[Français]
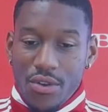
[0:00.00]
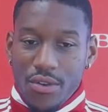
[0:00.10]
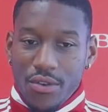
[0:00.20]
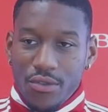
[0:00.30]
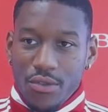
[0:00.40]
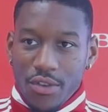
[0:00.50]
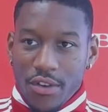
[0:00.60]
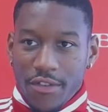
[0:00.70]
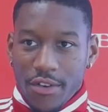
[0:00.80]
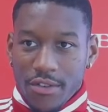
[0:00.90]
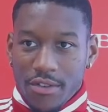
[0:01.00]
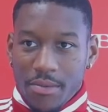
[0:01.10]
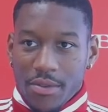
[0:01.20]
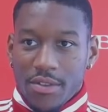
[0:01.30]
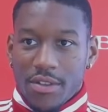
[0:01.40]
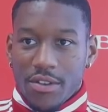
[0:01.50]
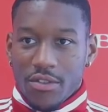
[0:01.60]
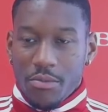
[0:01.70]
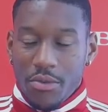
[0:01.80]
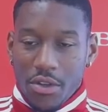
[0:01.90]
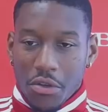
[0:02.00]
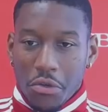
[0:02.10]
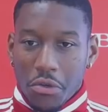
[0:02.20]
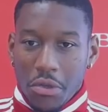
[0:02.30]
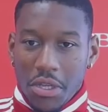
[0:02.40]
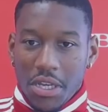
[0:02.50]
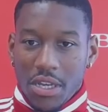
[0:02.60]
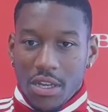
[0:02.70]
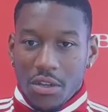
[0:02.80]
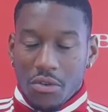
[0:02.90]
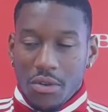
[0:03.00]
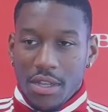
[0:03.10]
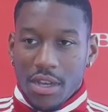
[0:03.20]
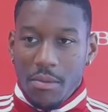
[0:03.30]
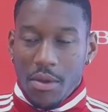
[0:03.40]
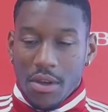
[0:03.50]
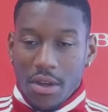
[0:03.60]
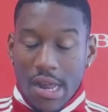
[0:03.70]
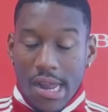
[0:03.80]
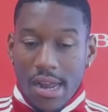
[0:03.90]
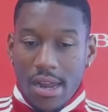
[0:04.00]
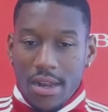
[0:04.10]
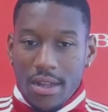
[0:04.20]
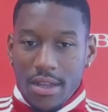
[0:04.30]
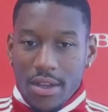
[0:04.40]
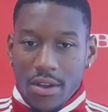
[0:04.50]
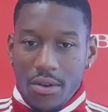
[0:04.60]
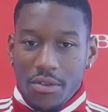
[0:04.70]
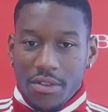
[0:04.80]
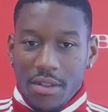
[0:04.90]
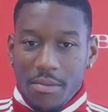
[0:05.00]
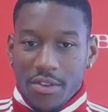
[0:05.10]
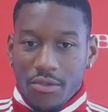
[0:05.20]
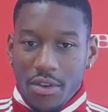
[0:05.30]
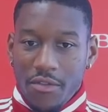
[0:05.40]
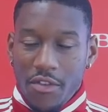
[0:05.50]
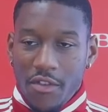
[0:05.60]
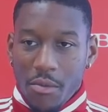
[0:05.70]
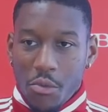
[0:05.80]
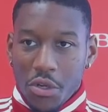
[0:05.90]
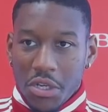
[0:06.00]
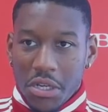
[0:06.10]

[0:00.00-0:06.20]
retourner en France parce que c'est un championnat que je connais, très bien. Et quand le Stade Brestois est venu vers moi,